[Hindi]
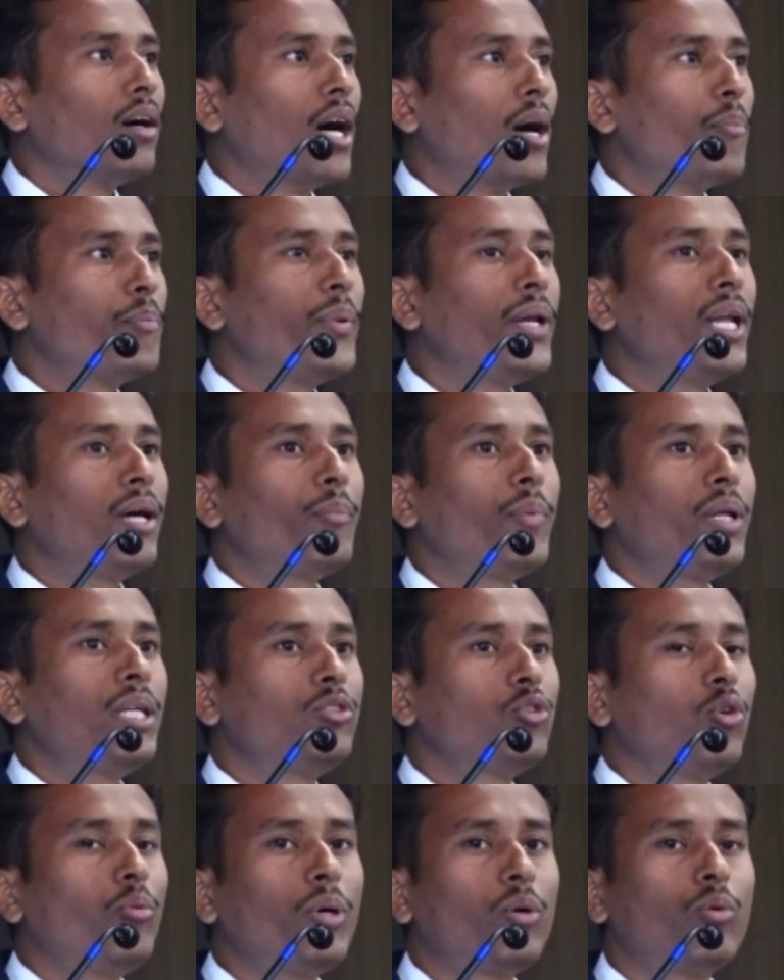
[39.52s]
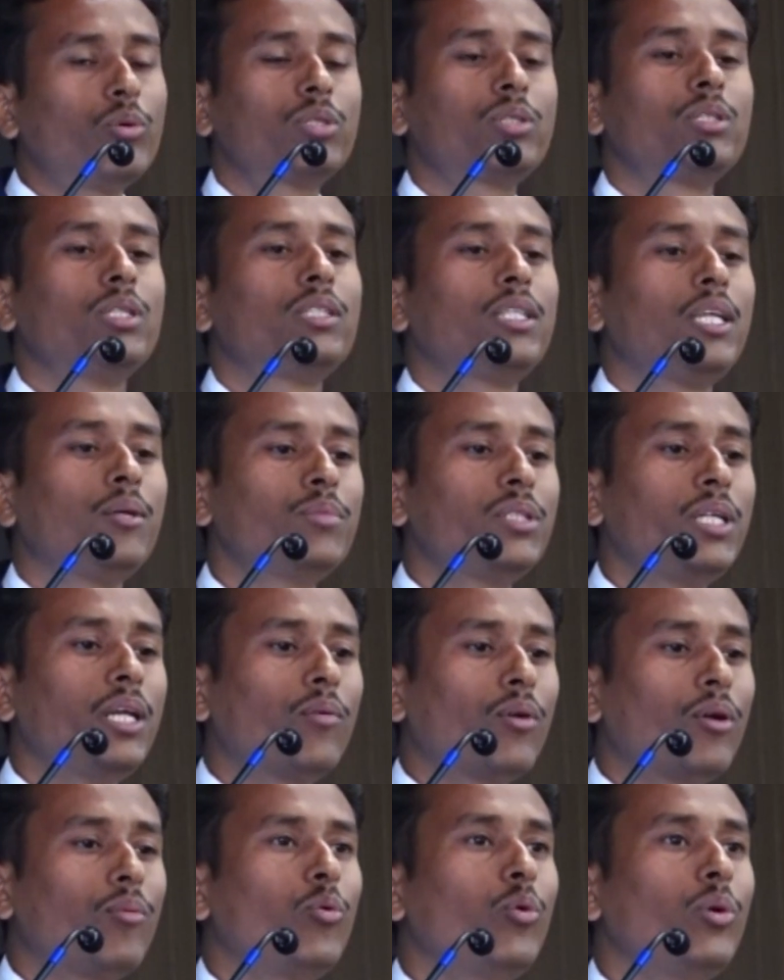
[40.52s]
अपने अपनी जो भी कुछ सिस्टम्स
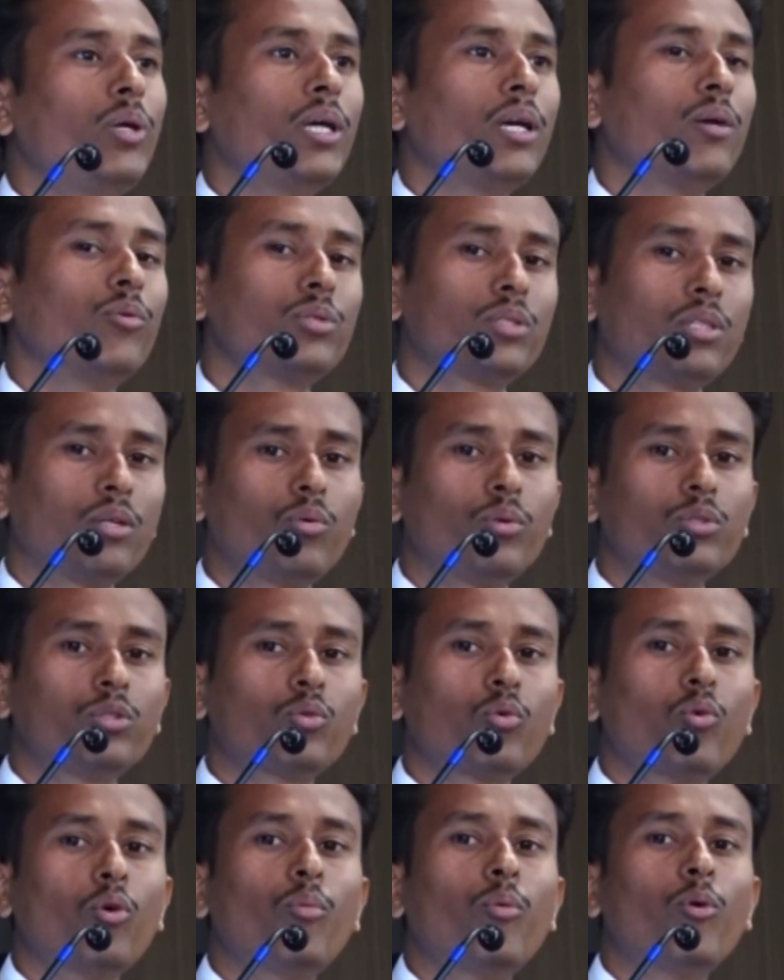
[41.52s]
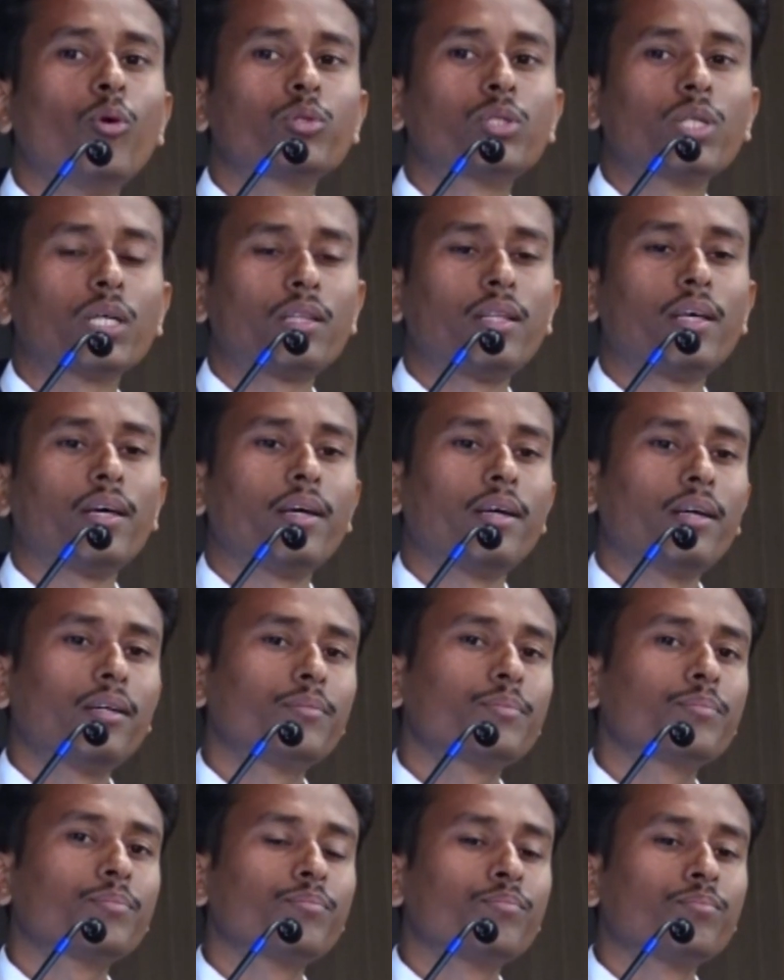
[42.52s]
डेवलप हुई है उसके कुछ स्कोप हो सकते
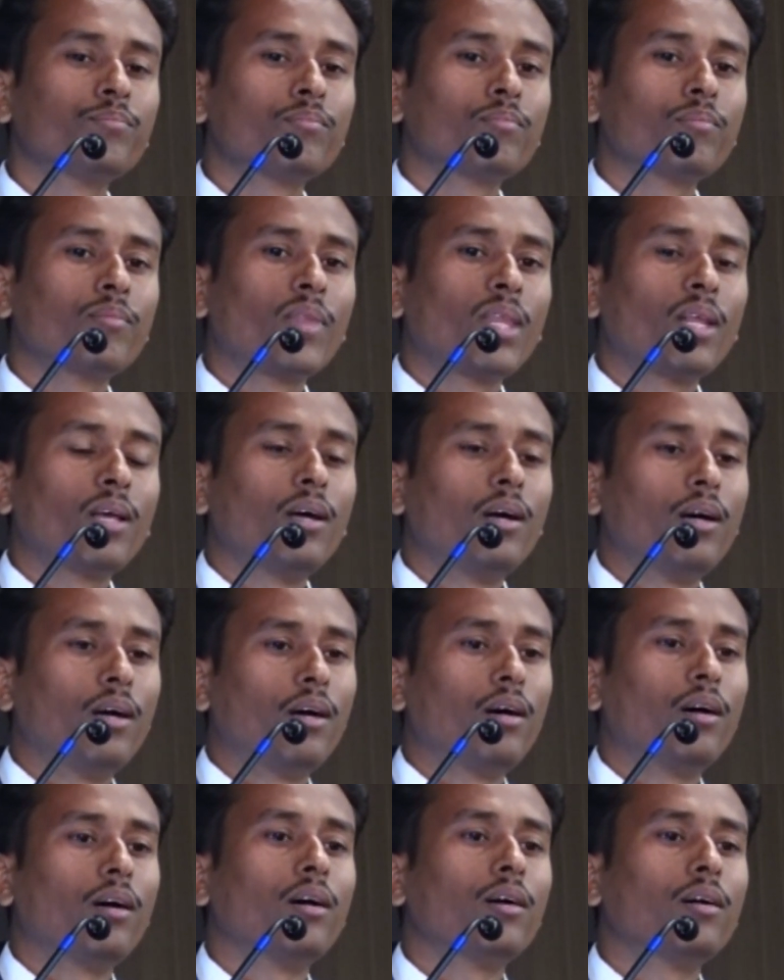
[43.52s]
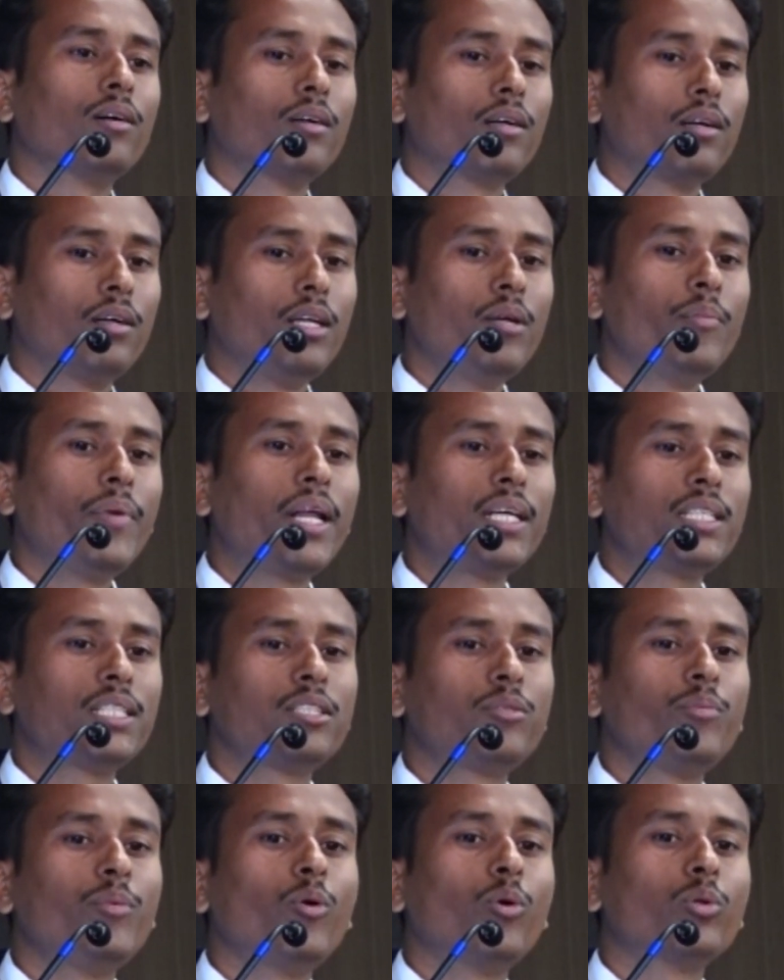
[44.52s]
हैं
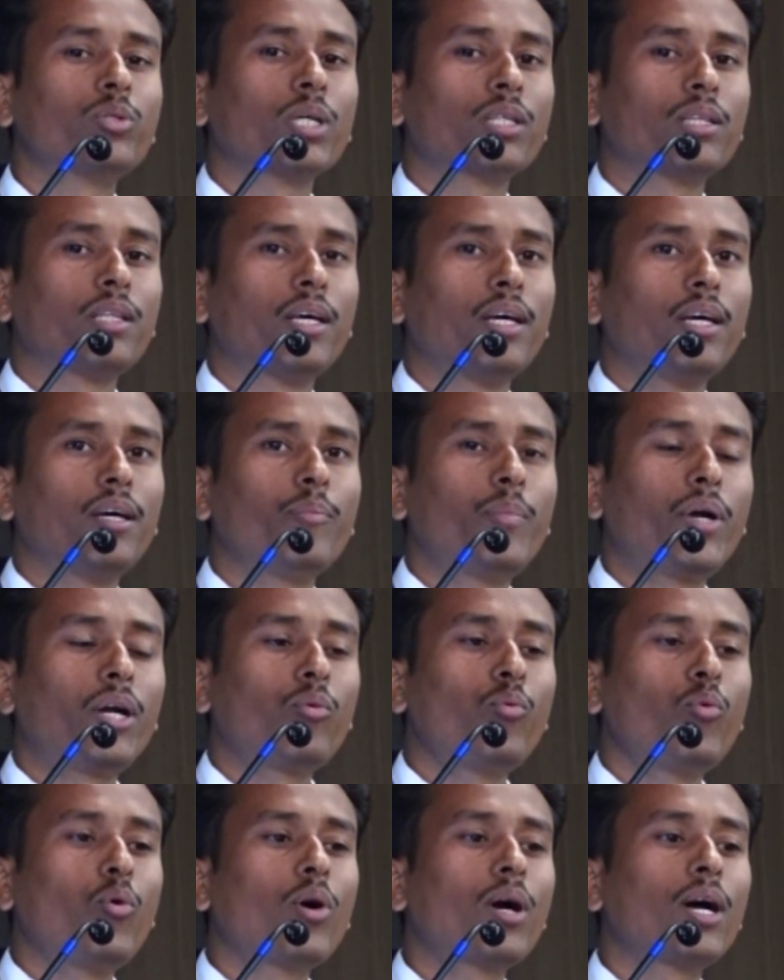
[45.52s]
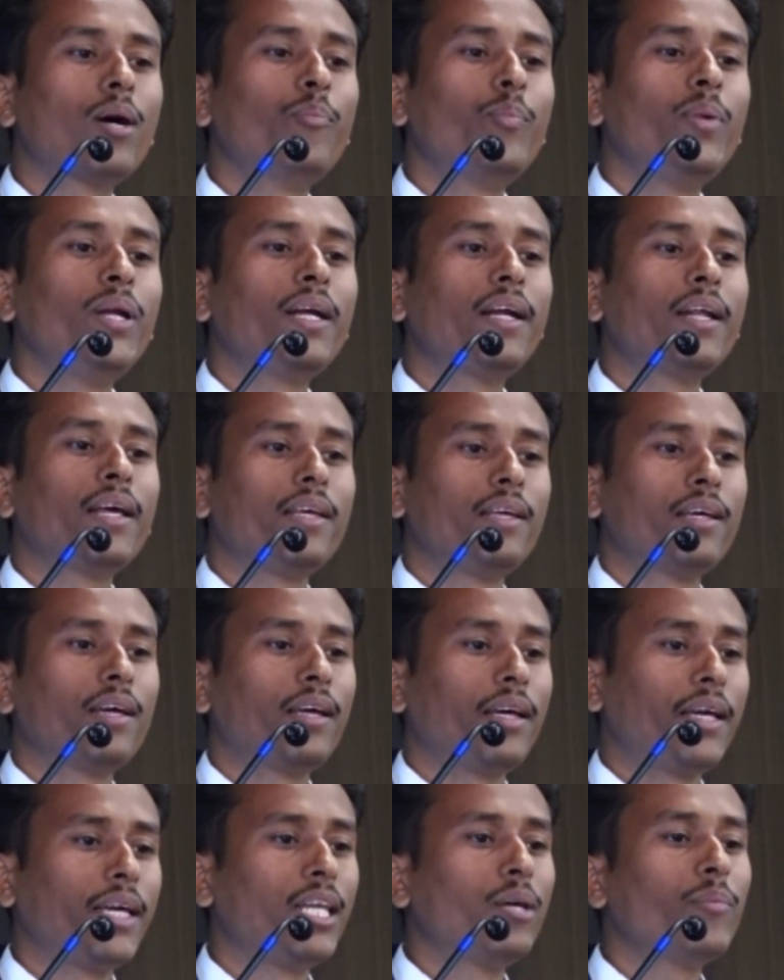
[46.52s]
लिमिटेशंस भी हो सकते हैं बट वो कंप्लीट नहीं
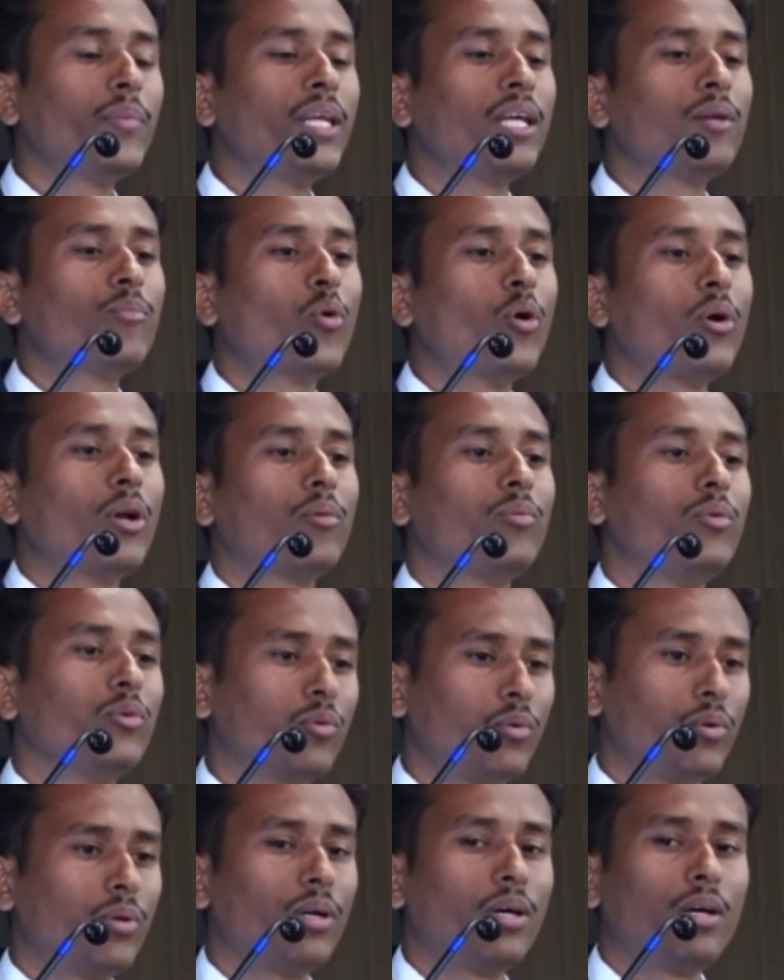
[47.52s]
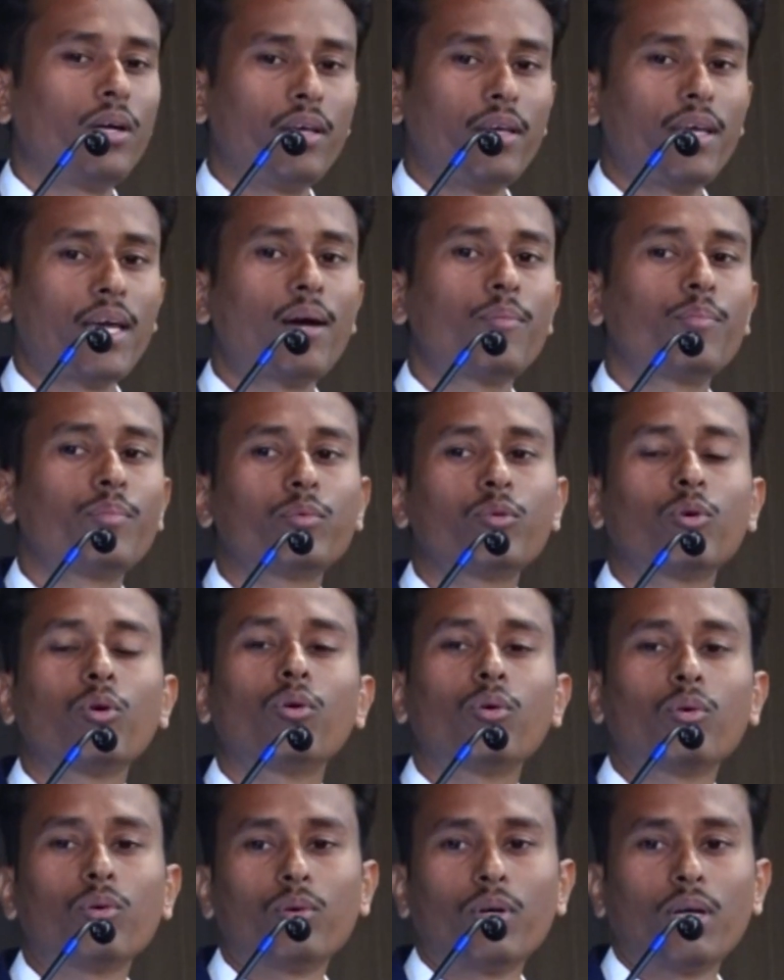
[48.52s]
है हिनेमिनियन पॉइंट ऑफ व्यू ये आप तो
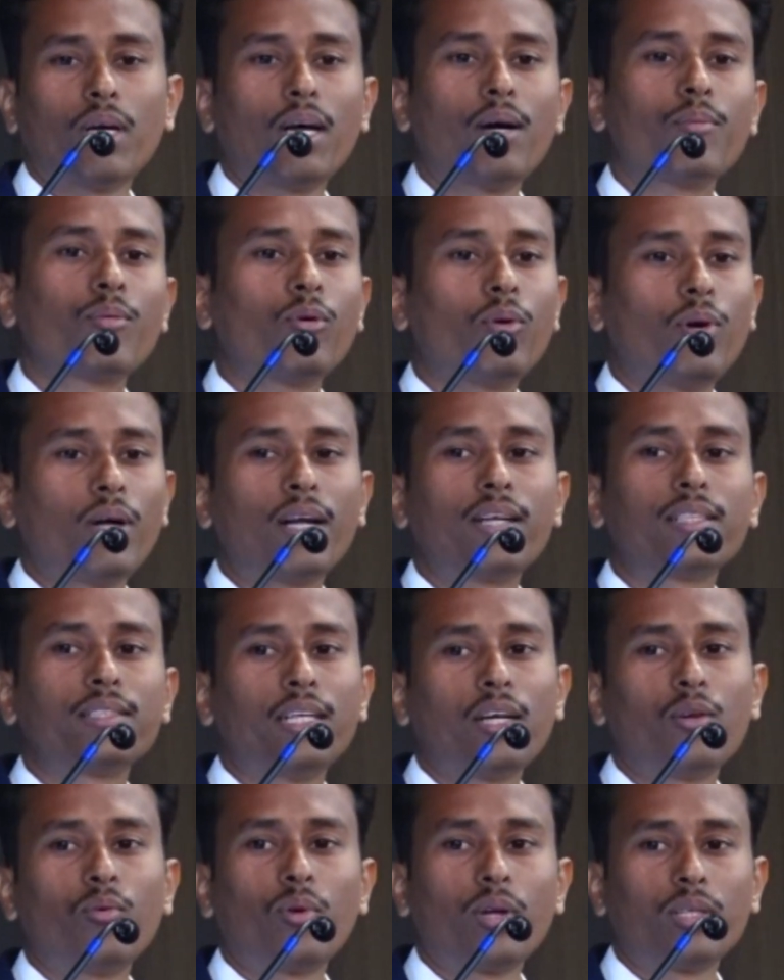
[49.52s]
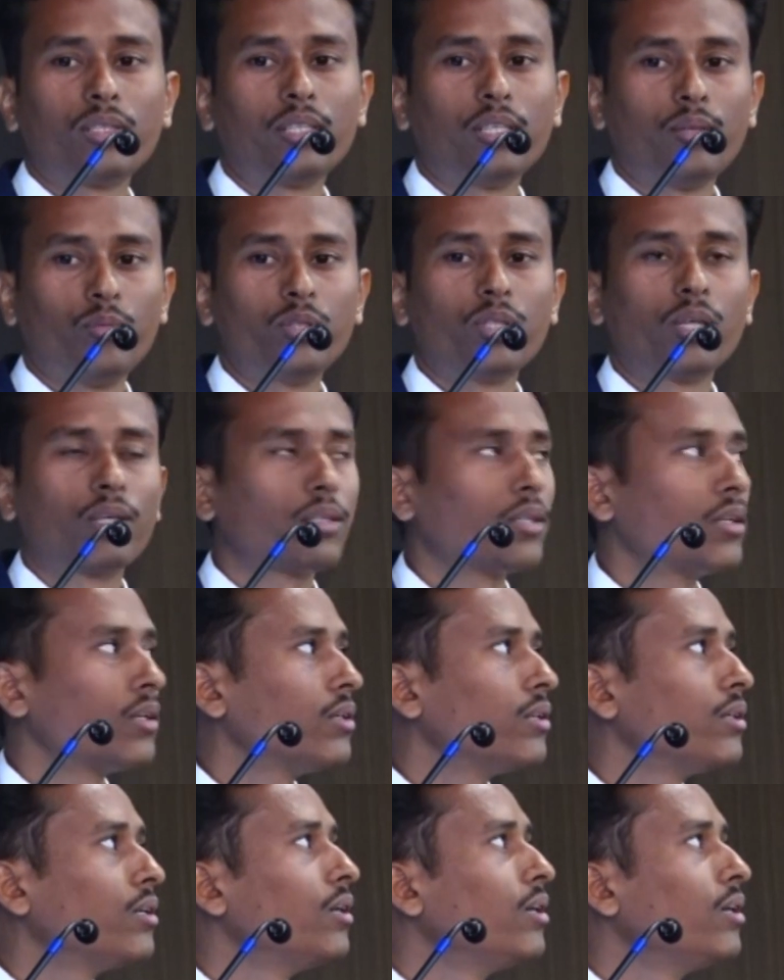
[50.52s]
आपको अंडरस्टैंड होना चाहिए मुझे लगता है